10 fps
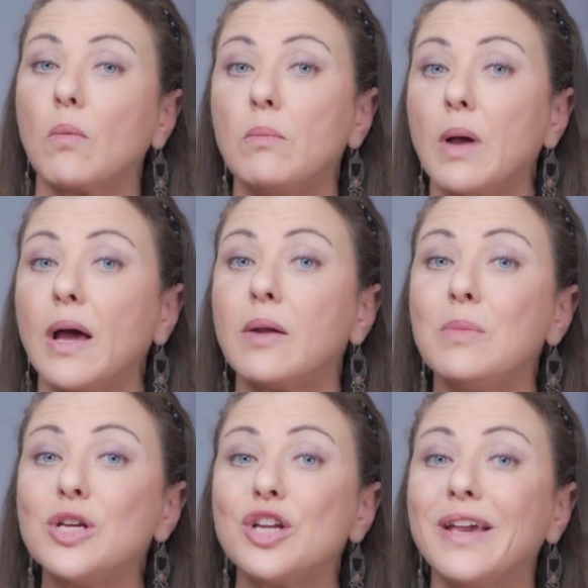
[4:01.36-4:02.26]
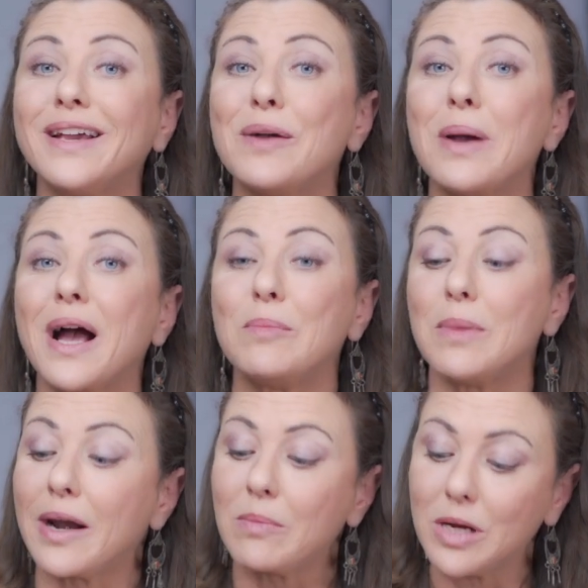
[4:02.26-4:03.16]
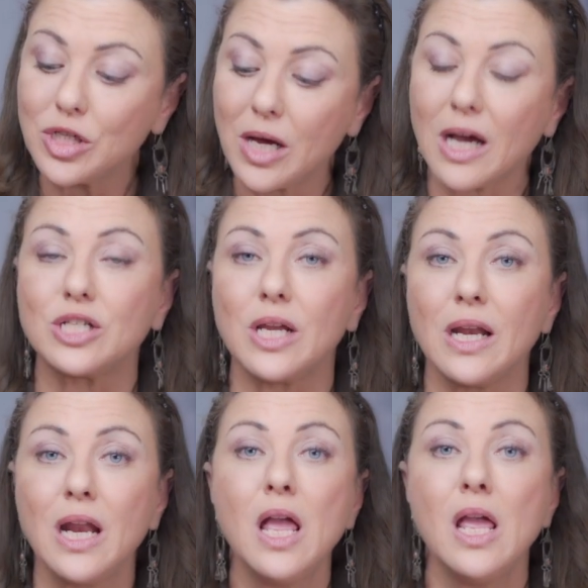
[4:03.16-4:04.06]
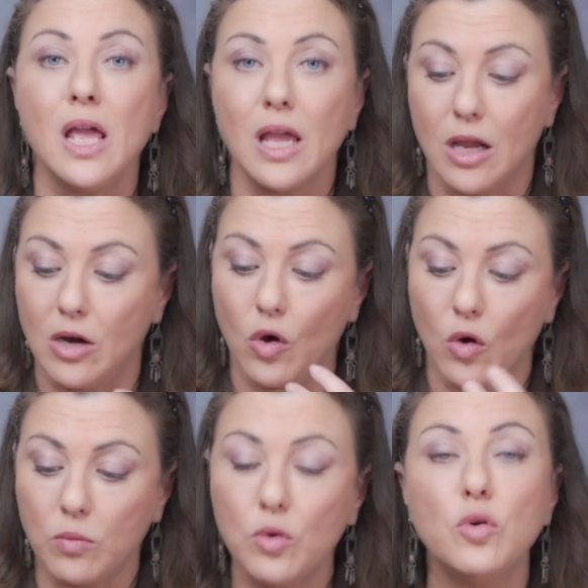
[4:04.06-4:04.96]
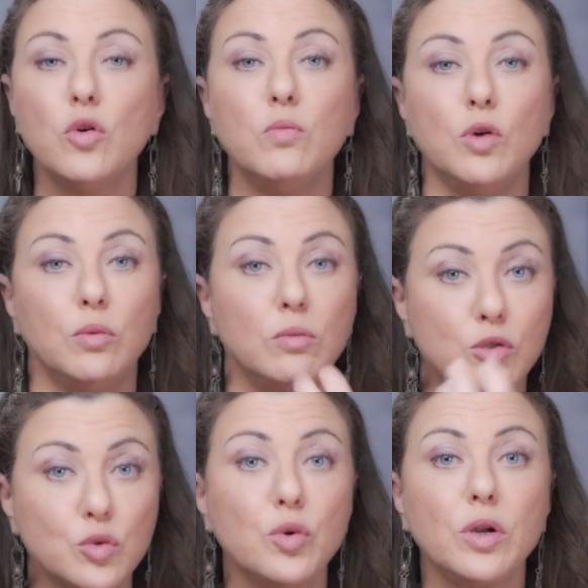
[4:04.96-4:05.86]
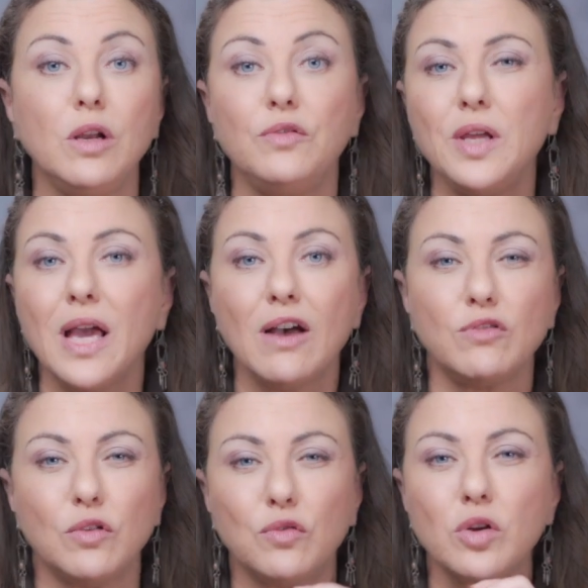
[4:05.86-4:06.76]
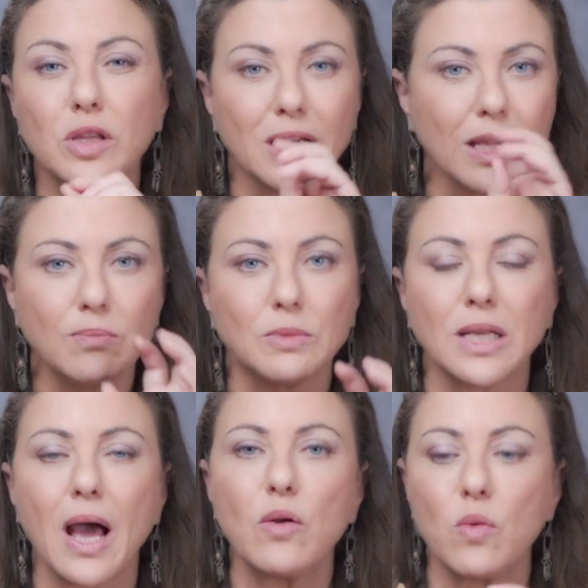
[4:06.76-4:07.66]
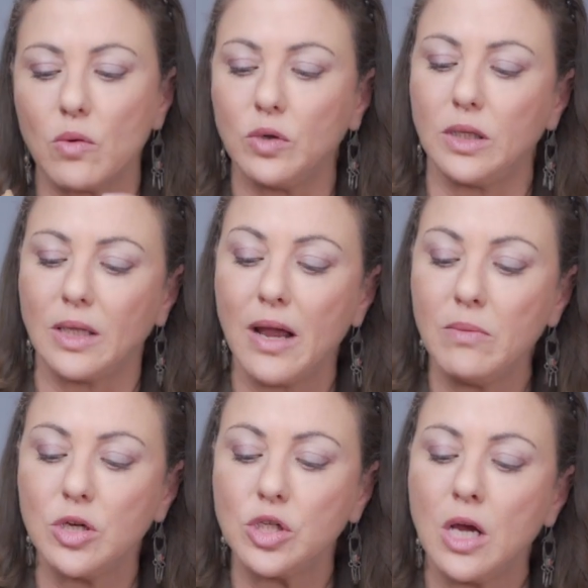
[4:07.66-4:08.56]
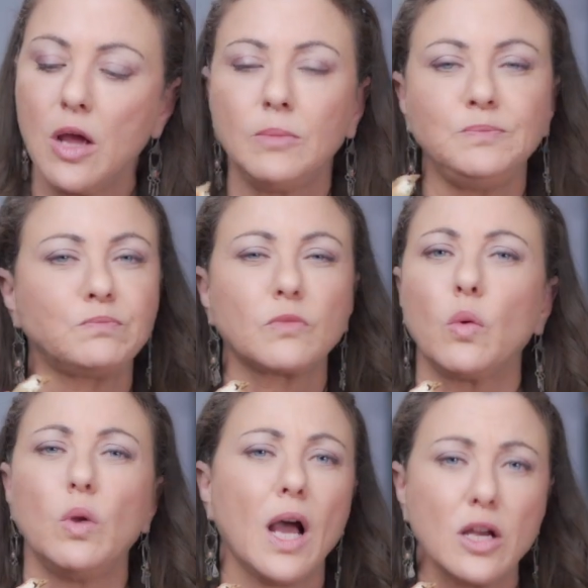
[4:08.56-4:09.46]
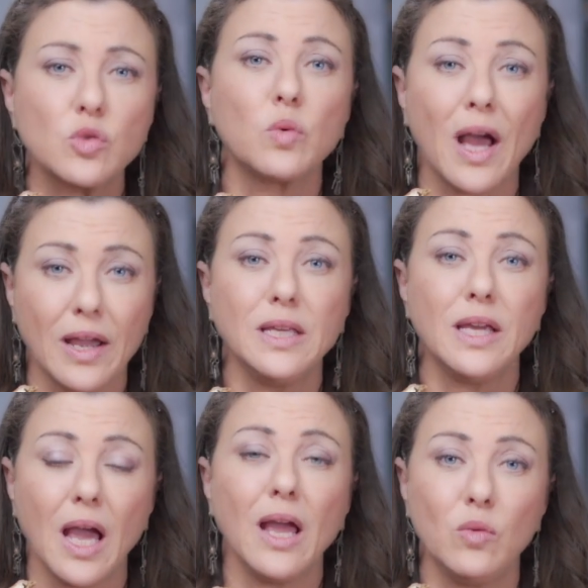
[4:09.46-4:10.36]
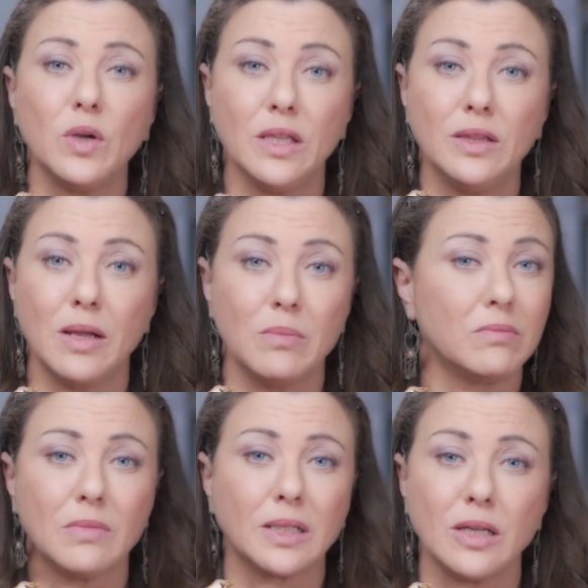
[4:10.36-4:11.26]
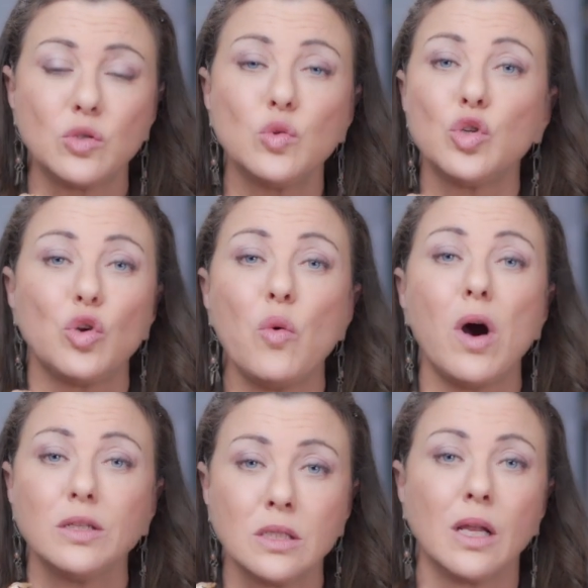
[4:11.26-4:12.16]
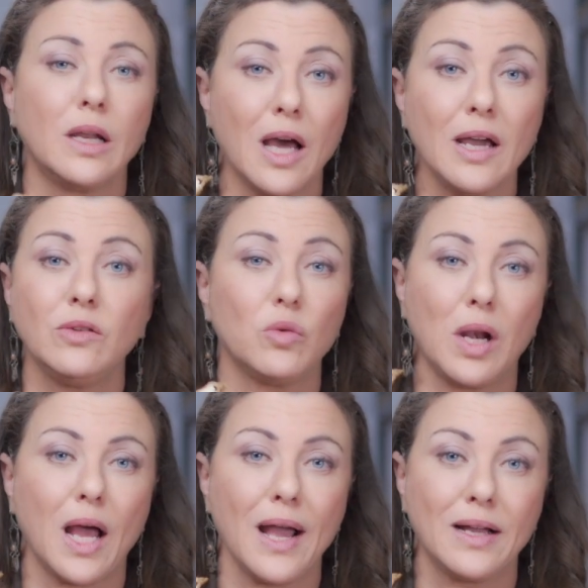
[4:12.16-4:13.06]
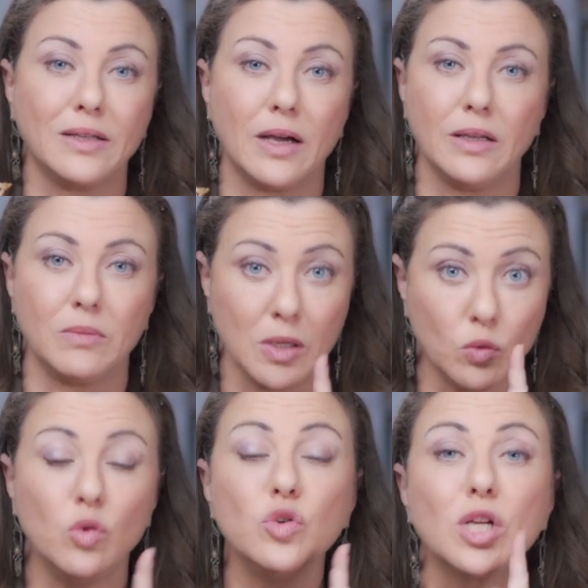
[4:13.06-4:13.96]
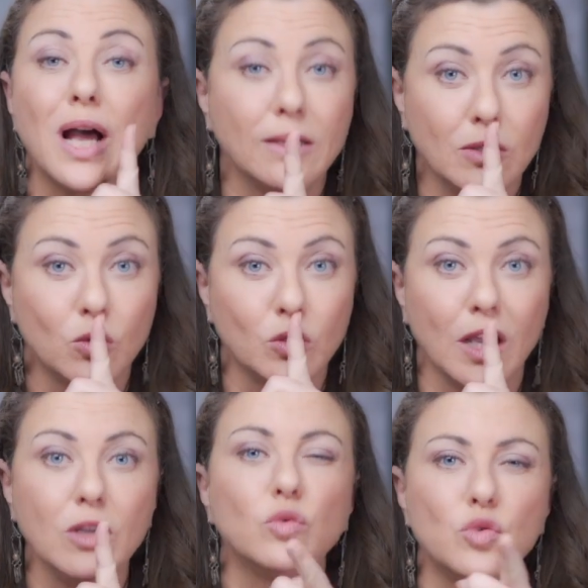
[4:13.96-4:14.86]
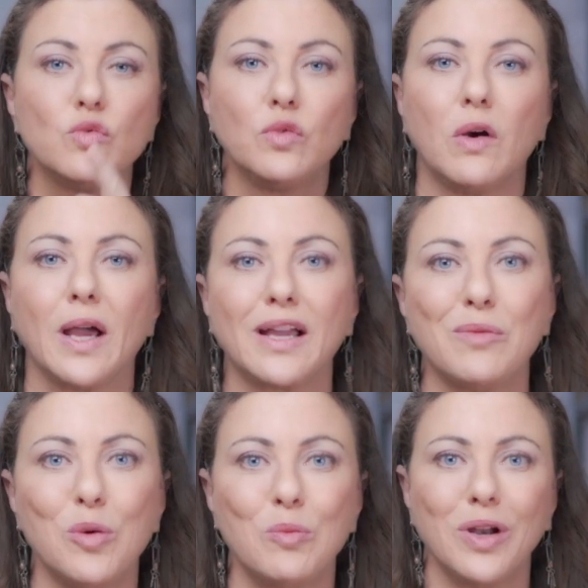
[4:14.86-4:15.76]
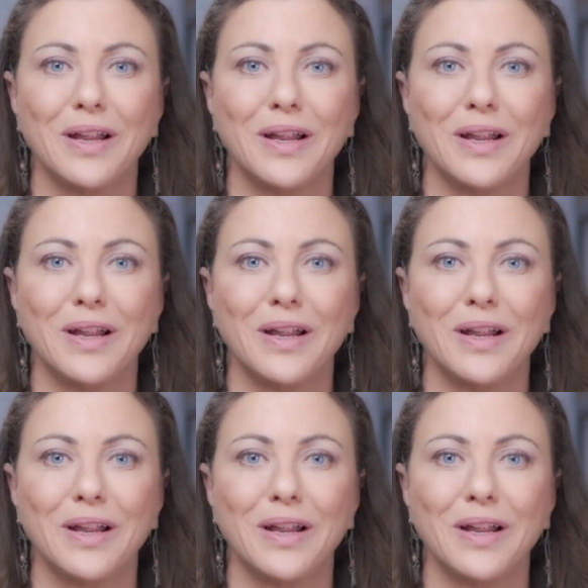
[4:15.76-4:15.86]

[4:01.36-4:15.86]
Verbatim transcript: مقرمشه يا جماعه مقرمشه عشان الحبوب والبذور اللي فيها في الفرن كده بتتحروق وتتقرمش والحشو حقيقي حلو جدا ما تحسوش ان هو اصلا لايت ولا حاجه دايت ما تقولوش لحد انه دايت وشوف لو هيعجبهم ولا